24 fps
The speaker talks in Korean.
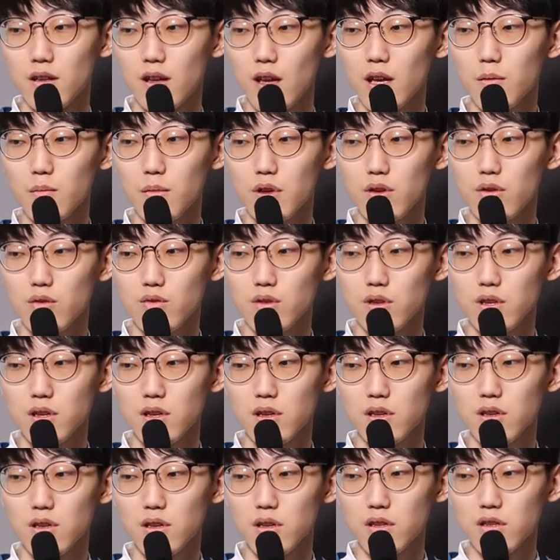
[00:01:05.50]
게임에서
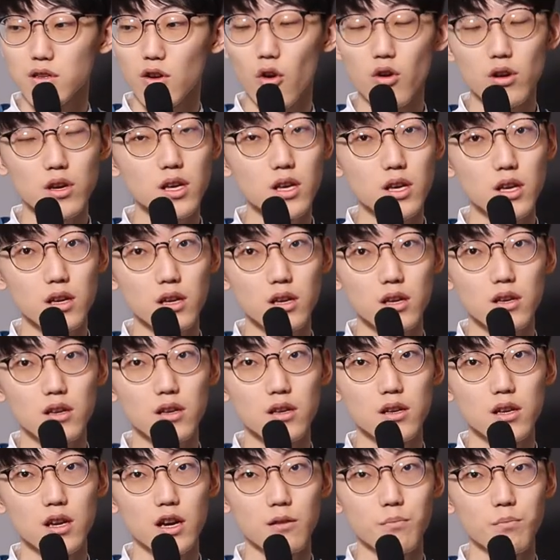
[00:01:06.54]
솔직히 적이
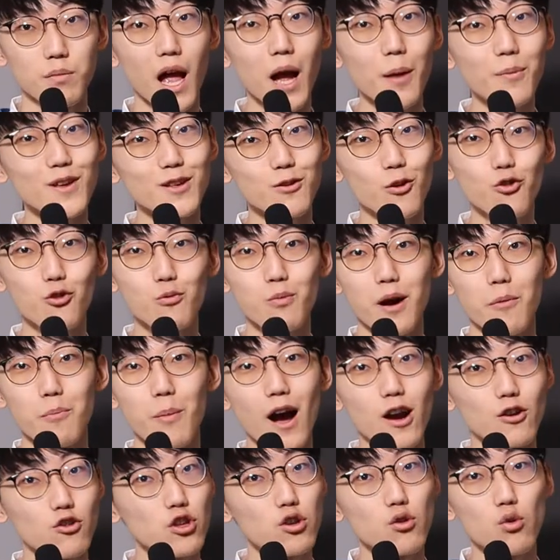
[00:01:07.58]
그러니까 탑이 서로 막
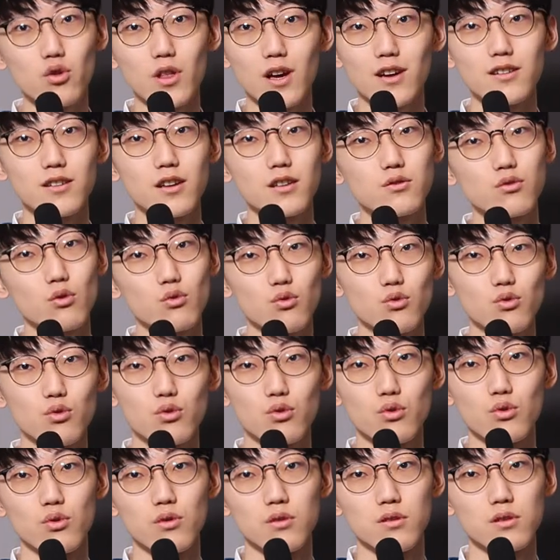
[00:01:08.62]
바뀌거나
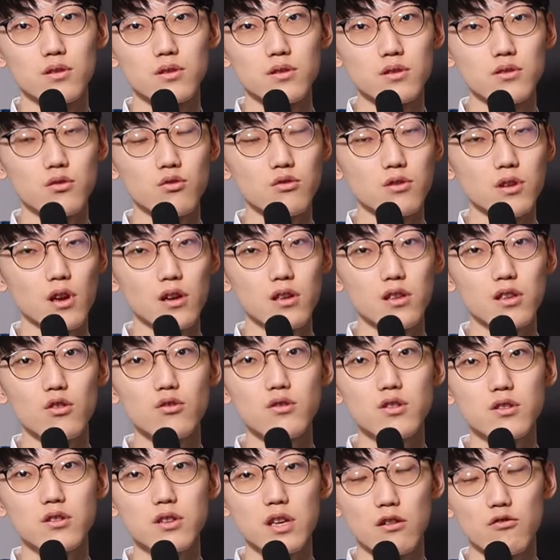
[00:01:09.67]
그랬어도 저는 그냥
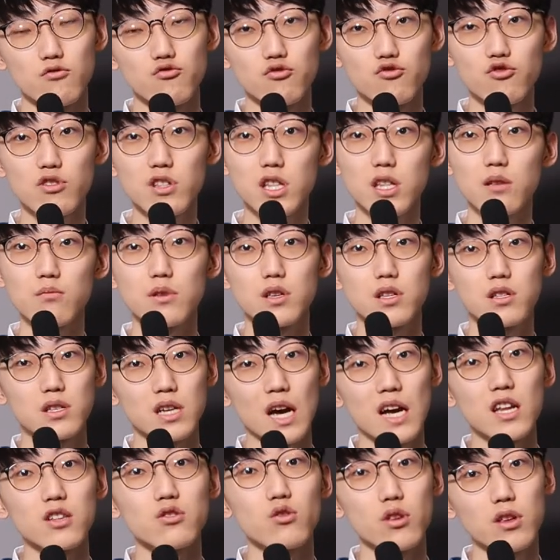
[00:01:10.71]
이겼 그냥 우리 팀이
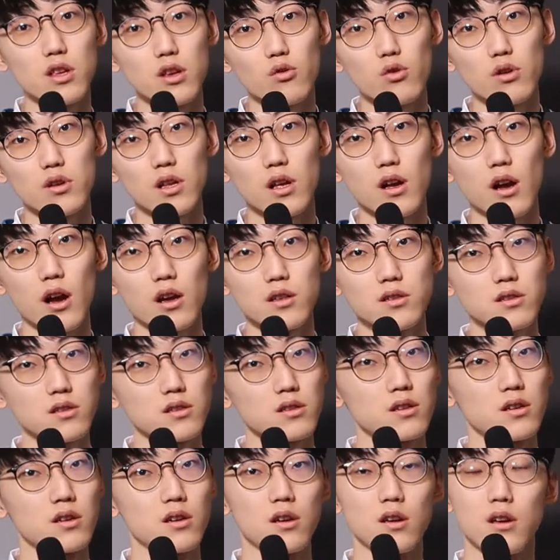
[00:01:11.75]
잘해서 이긴 거라
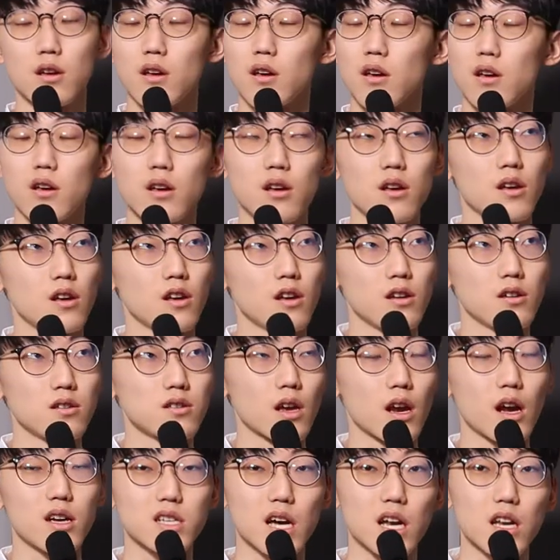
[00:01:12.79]
생각하지
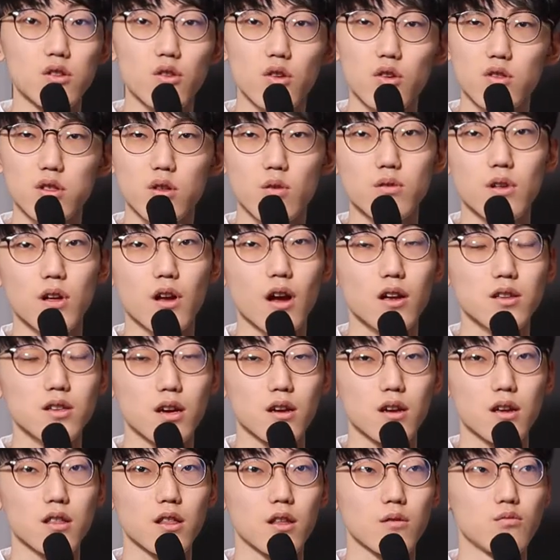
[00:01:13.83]
제가 잘해서 이겼다고 생각하지
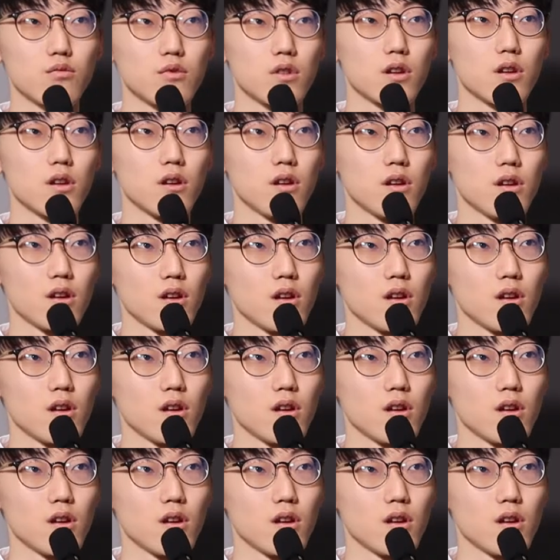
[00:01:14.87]
않기 때문에